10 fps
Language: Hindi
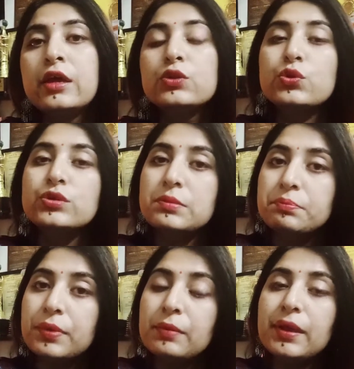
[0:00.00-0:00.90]
तो
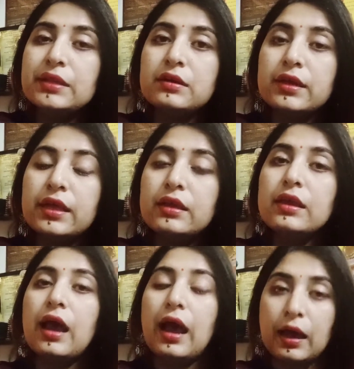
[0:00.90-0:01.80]
सिंपल मेथड है कि
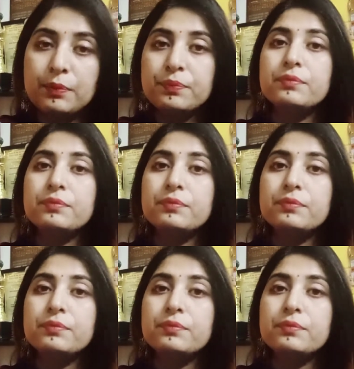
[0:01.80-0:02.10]
आप